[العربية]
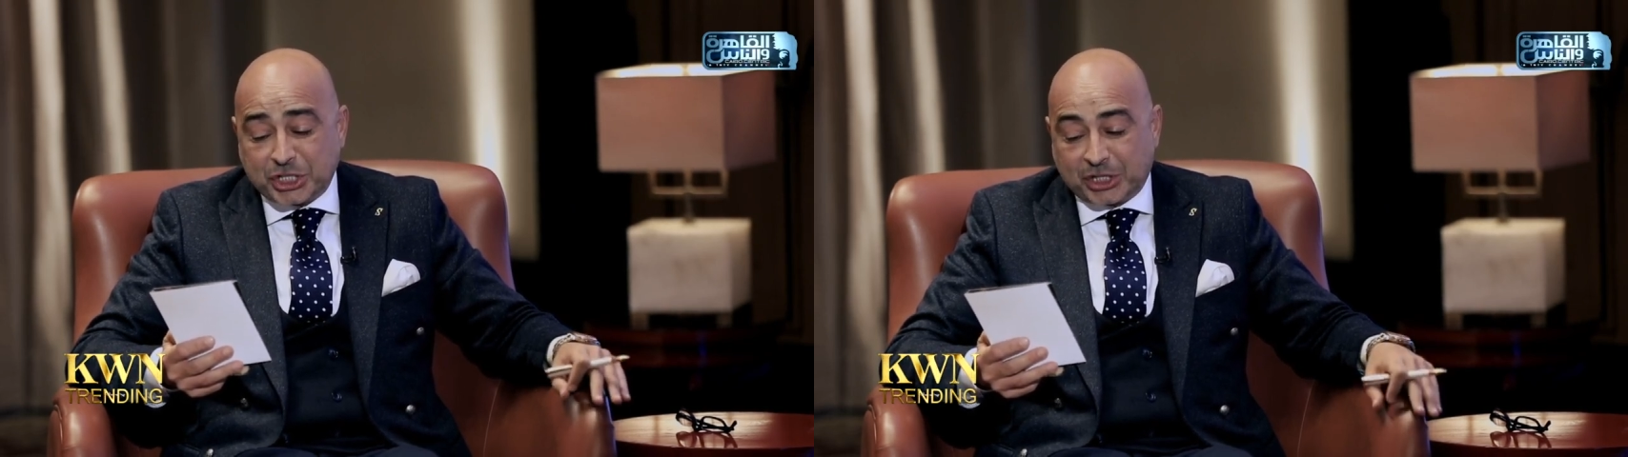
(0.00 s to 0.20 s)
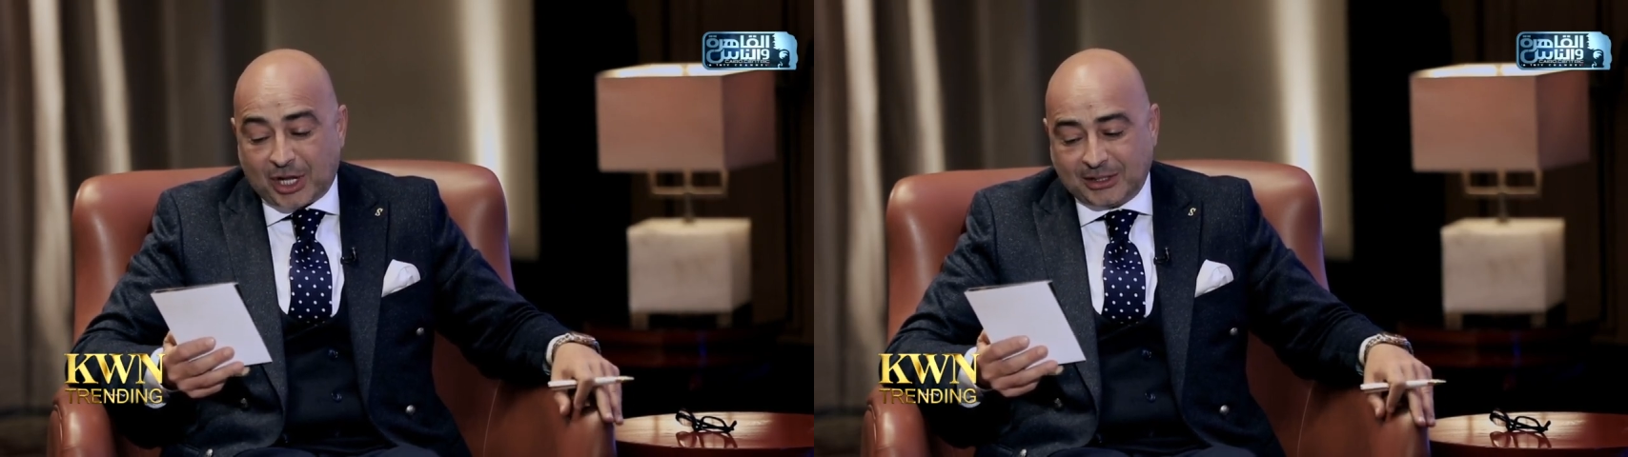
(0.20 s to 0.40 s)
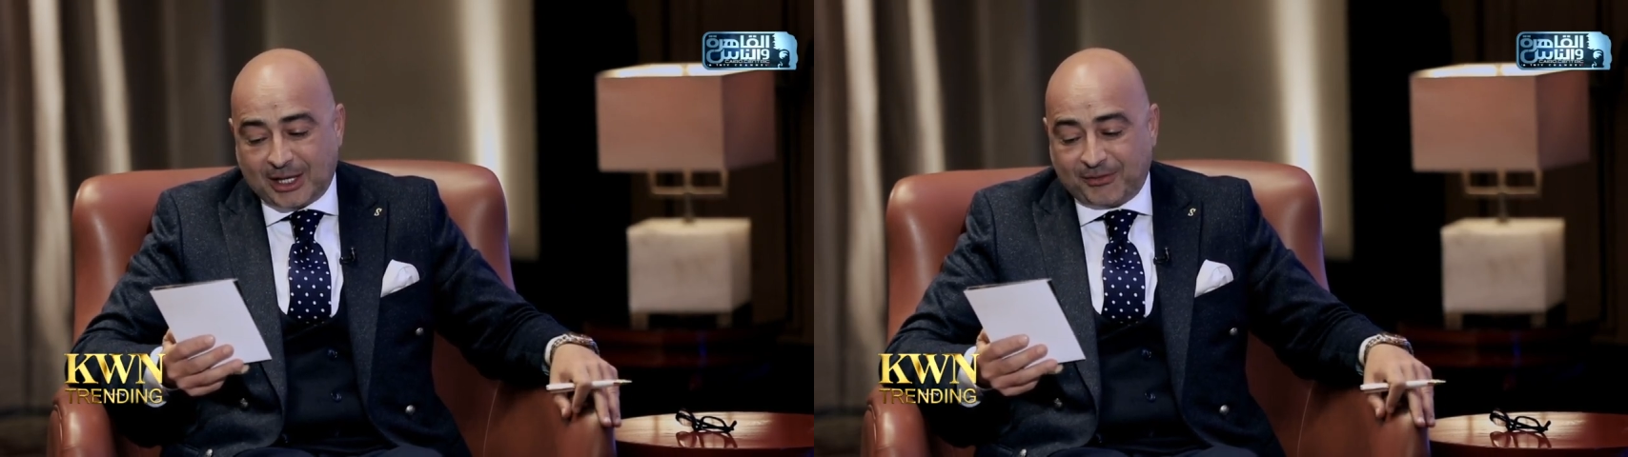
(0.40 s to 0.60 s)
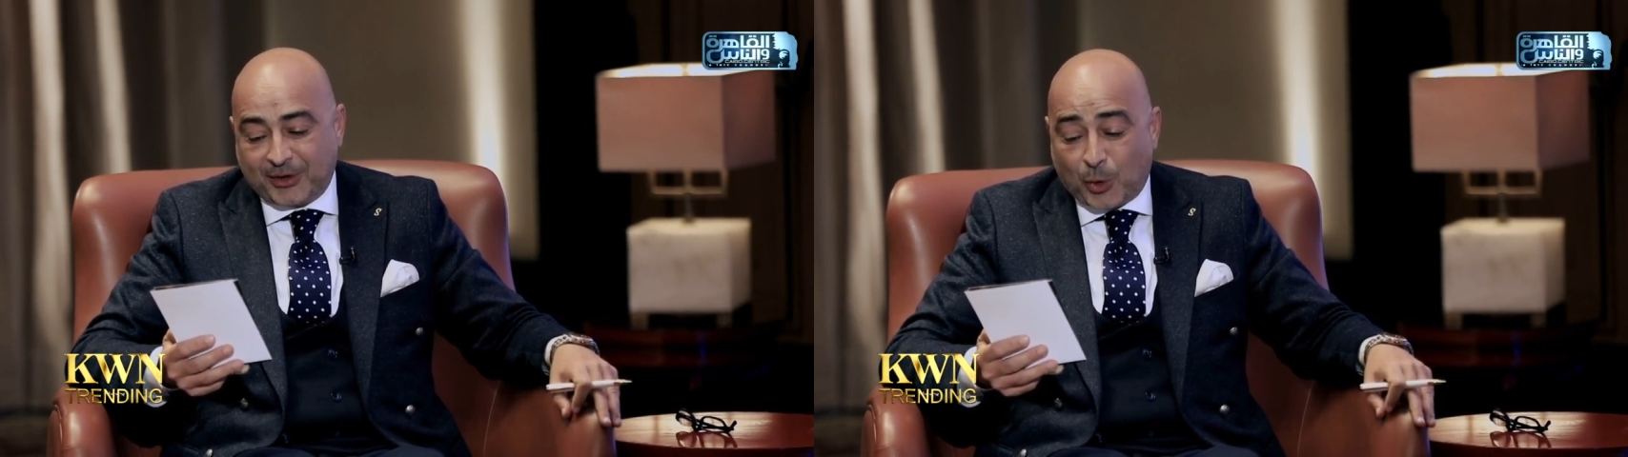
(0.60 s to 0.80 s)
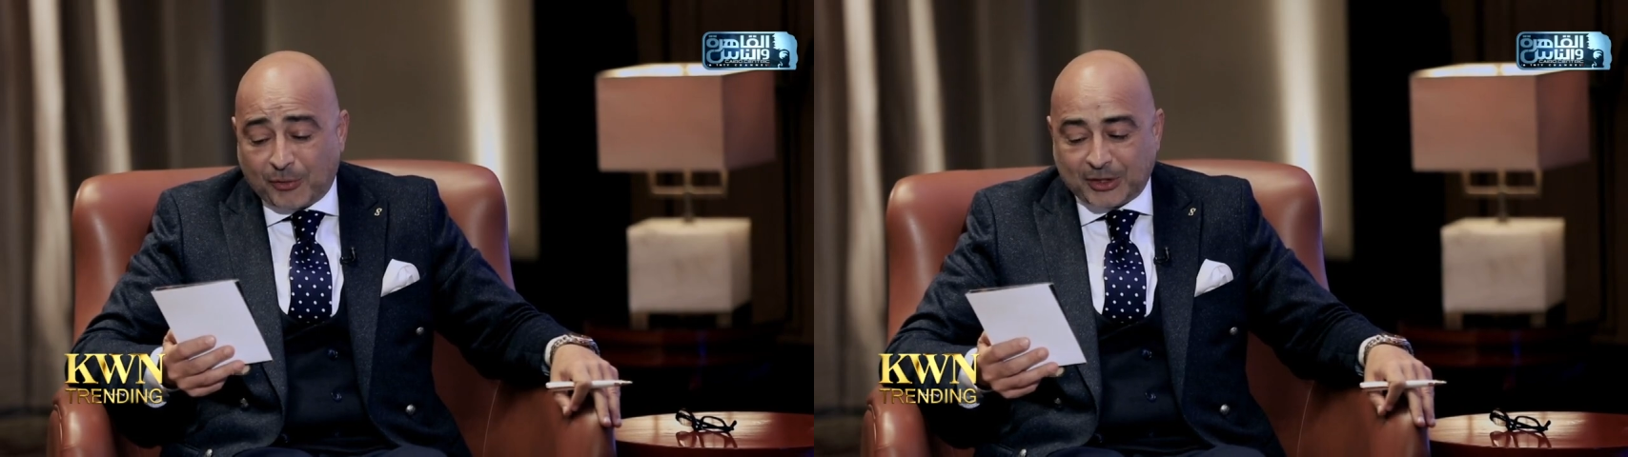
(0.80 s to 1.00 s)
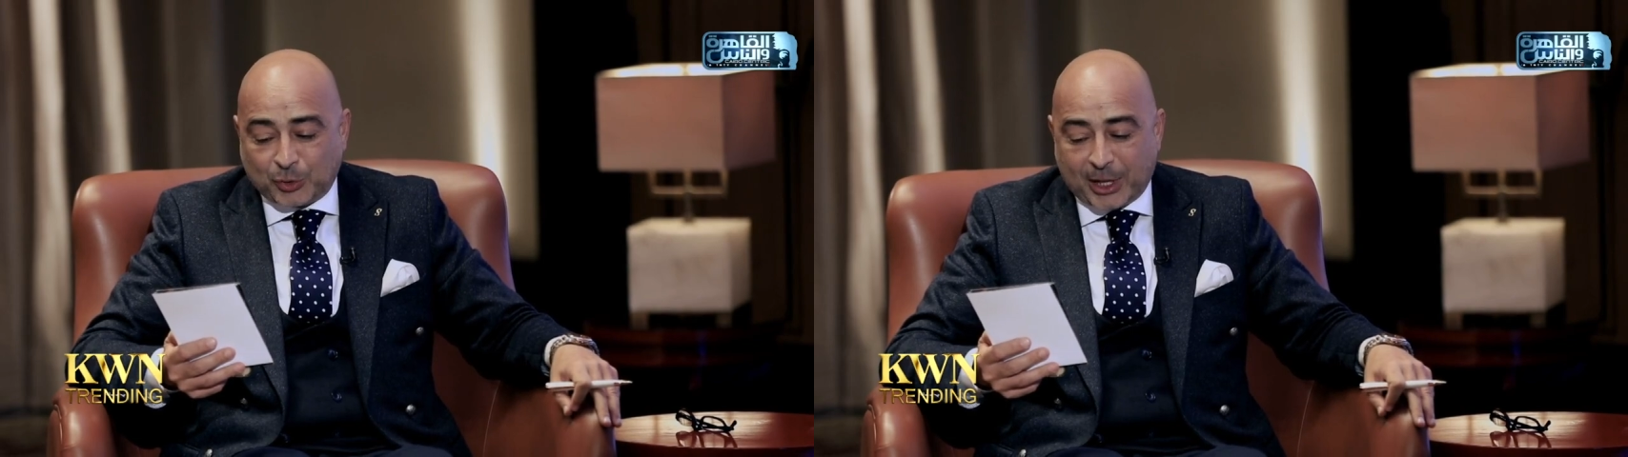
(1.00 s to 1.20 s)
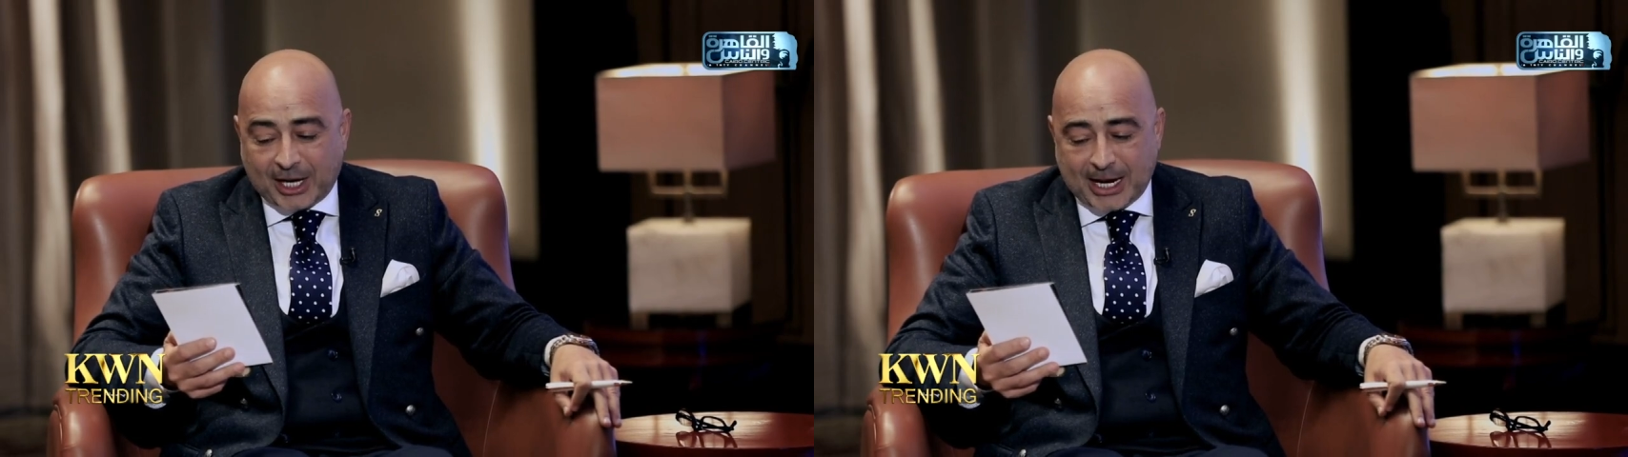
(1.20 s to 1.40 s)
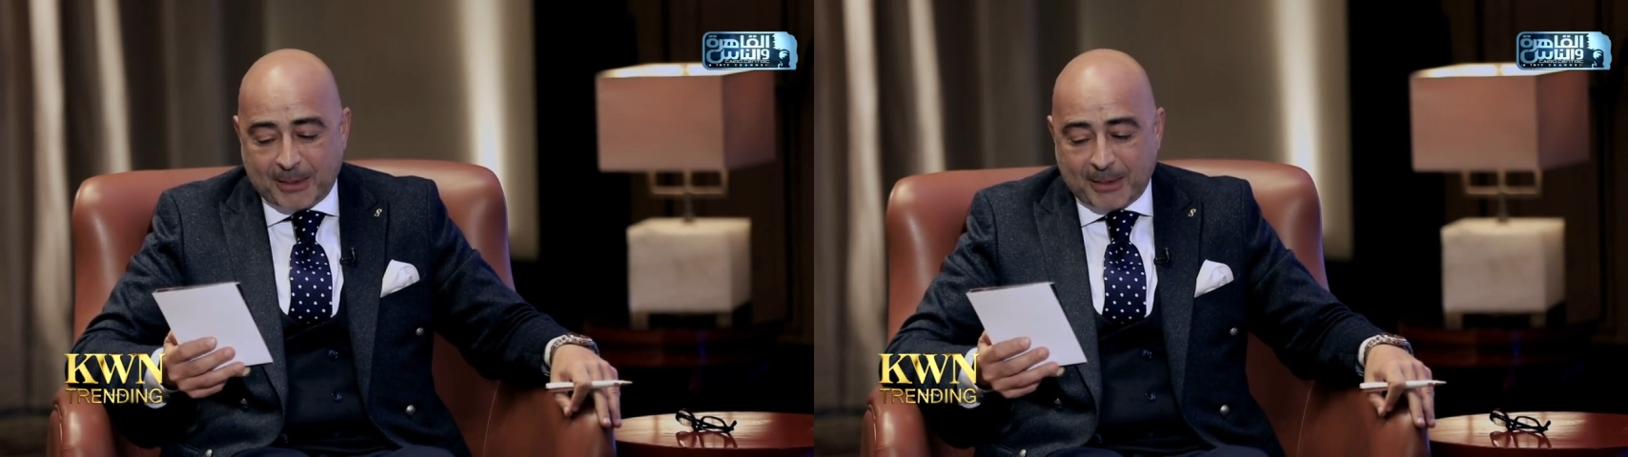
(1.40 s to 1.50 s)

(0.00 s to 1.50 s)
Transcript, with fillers: نشط أيضا في الغرفة التجارية